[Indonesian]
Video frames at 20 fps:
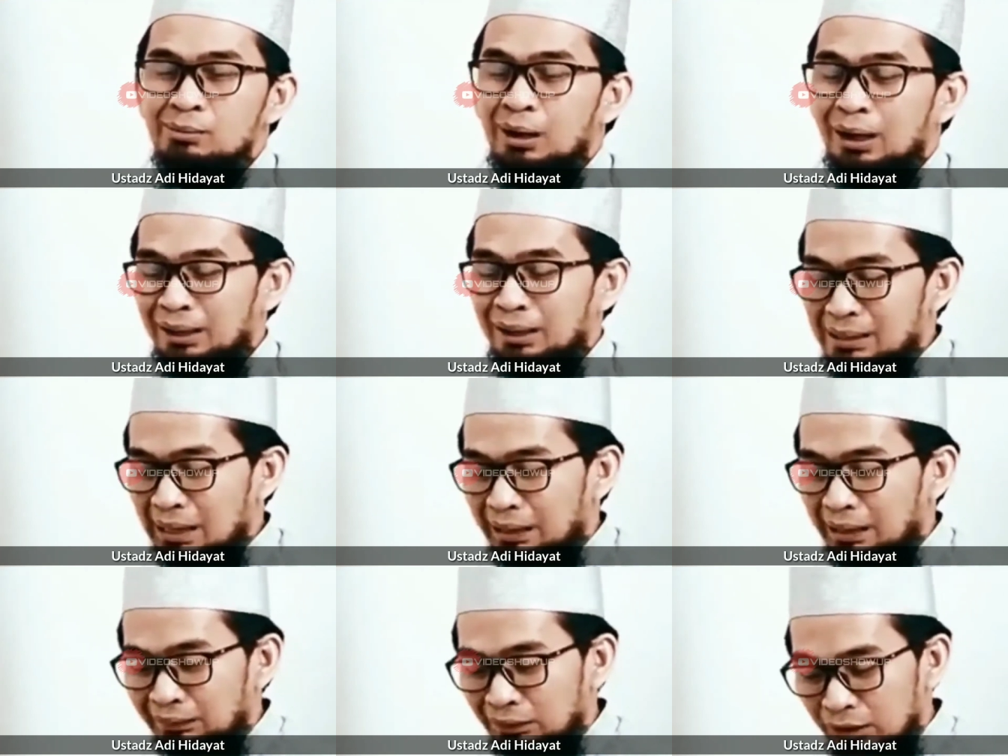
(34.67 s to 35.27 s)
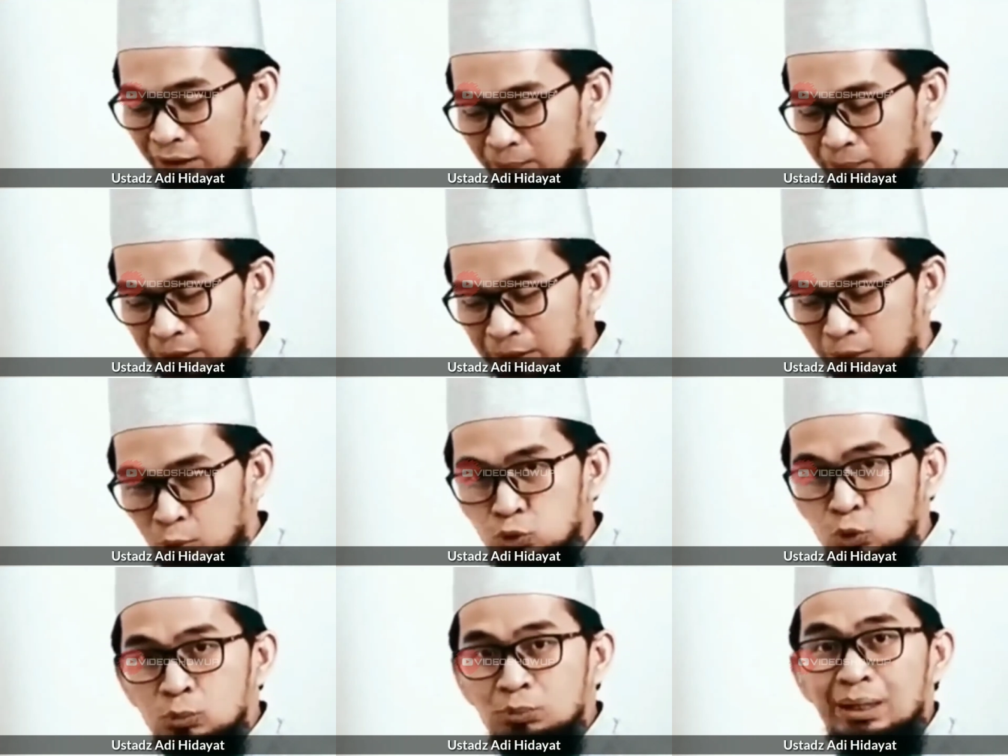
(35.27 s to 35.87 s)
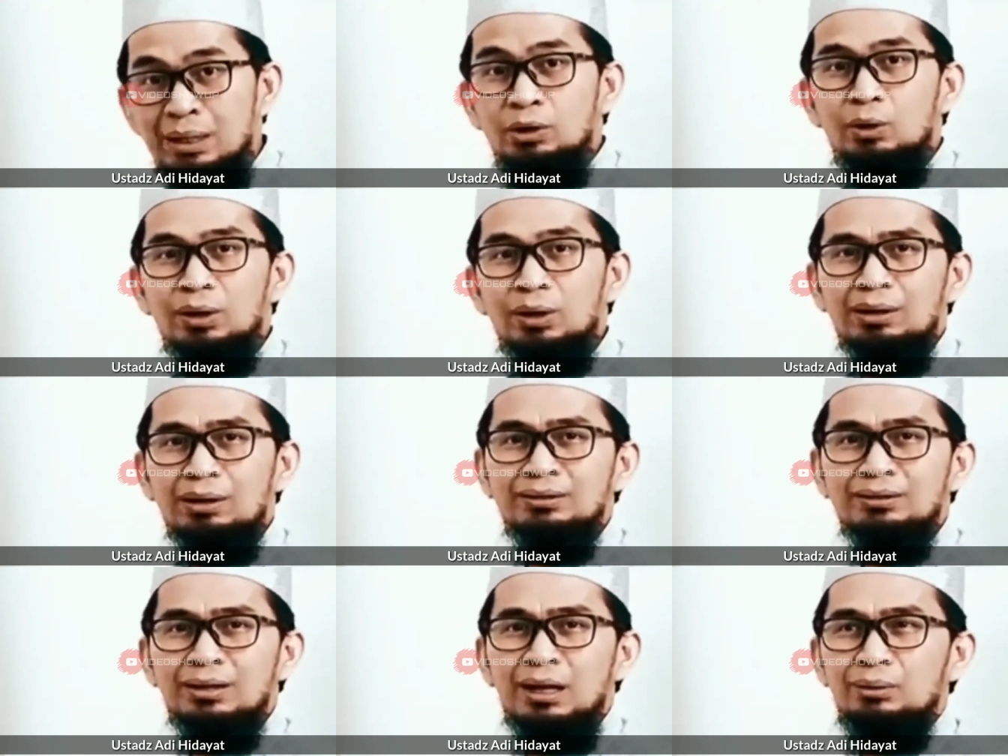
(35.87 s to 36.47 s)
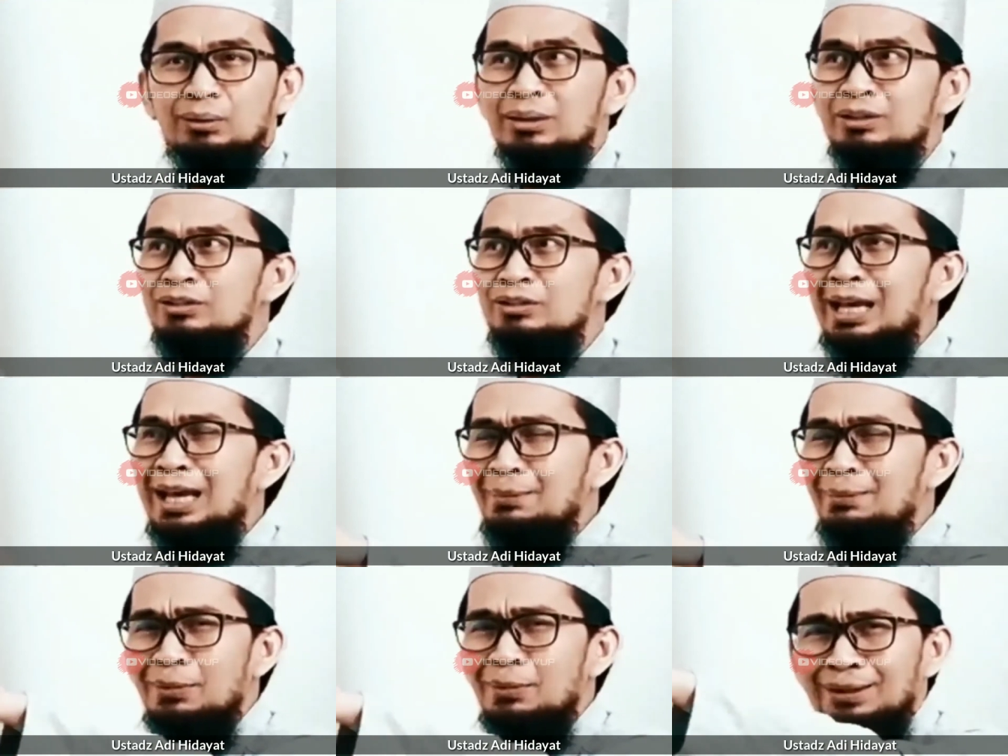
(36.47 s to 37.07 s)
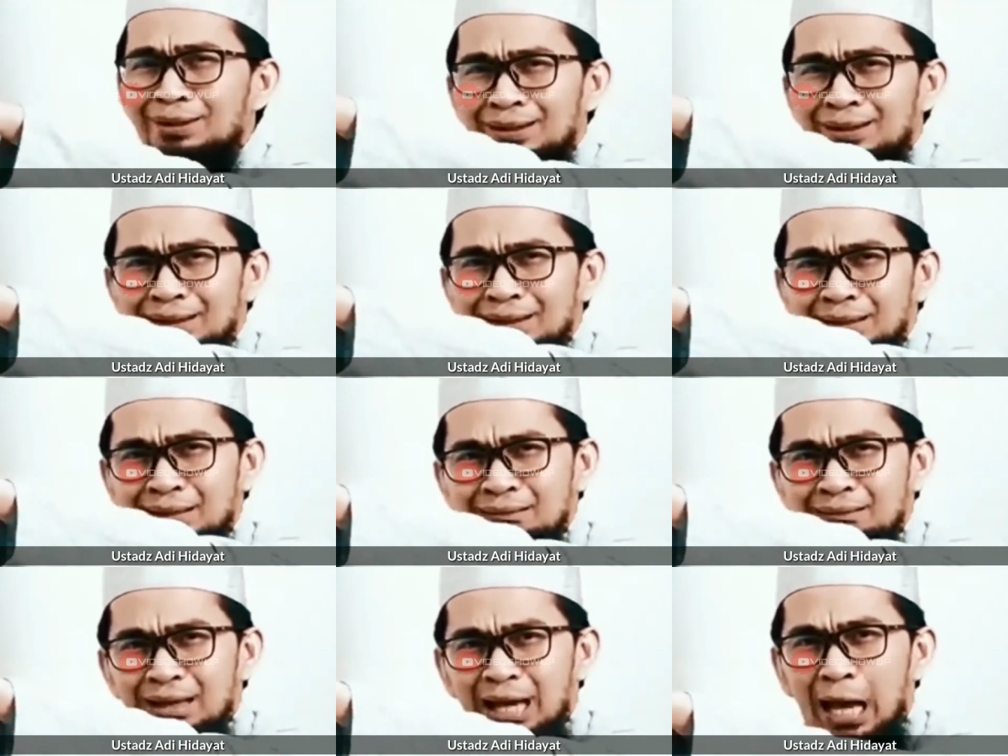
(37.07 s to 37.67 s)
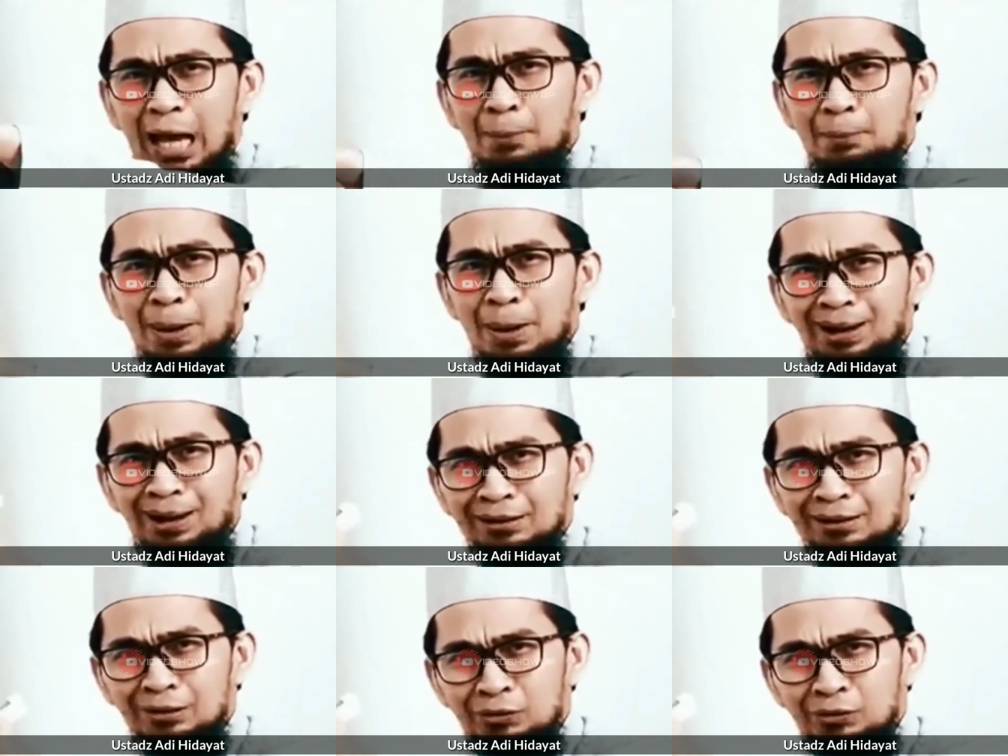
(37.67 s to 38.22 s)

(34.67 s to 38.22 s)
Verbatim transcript: Maka ia akan jadi petunjuk bagi orang takwa. Siapa orang ini? Apa